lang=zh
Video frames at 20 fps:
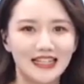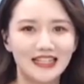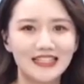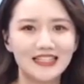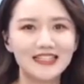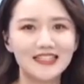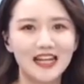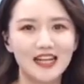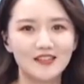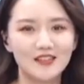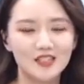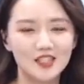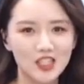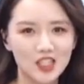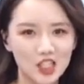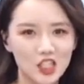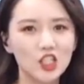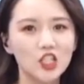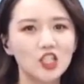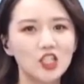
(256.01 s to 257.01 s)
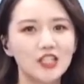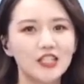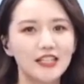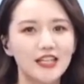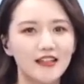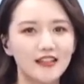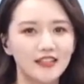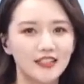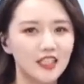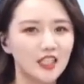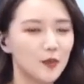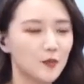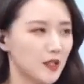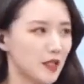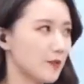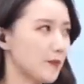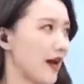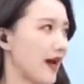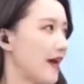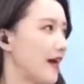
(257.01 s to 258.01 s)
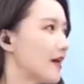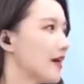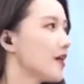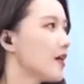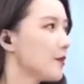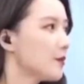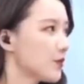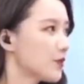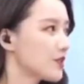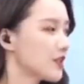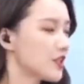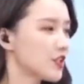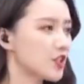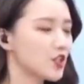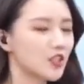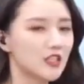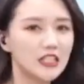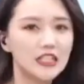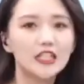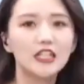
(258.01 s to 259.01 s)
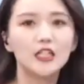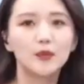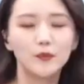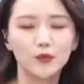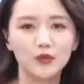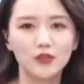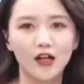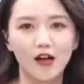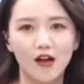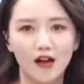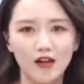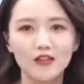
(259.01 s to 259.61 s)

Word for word: 那你想，七十年一个品牌不仅是屹立不倒，